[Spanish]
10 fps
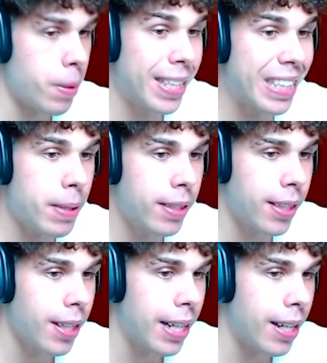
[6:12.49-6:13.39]

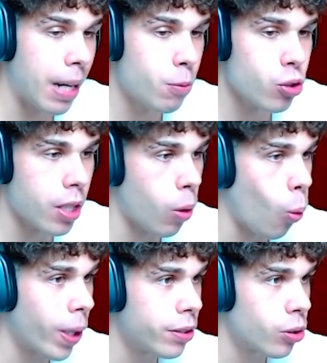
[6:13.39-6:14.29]
Evidentemente, digamos que
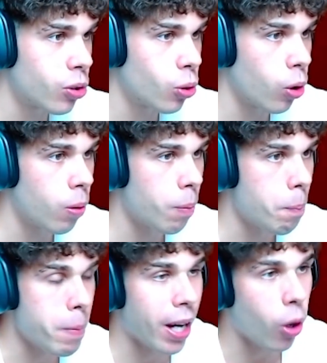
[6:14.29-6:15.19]
cuanto
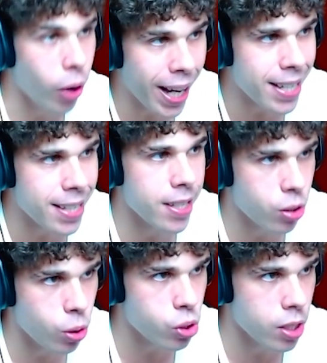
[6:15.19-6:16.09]
mejor hagas
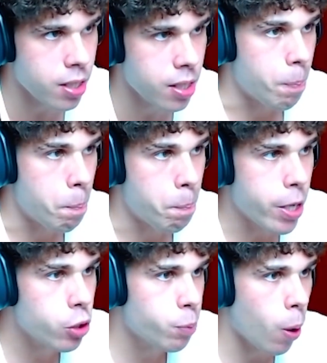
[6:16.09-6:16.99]
las cosas,
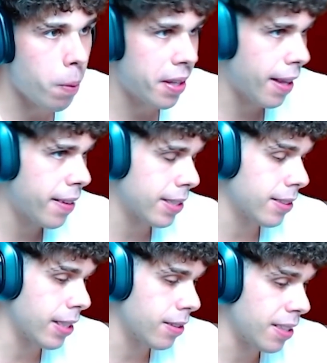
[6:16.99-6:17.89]
menos probabilidad
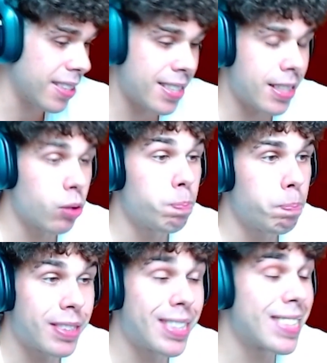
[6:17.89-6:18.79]
de, ese,
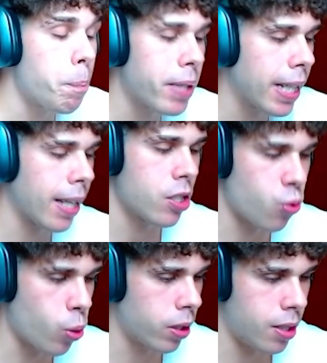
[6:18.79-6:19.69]
de esa pizca de
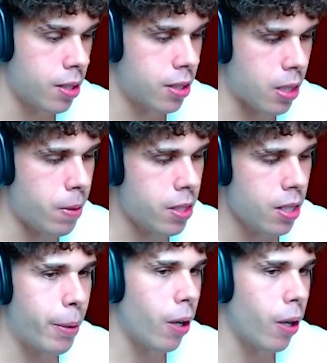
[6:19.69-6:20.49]
suerte, ¿sabes?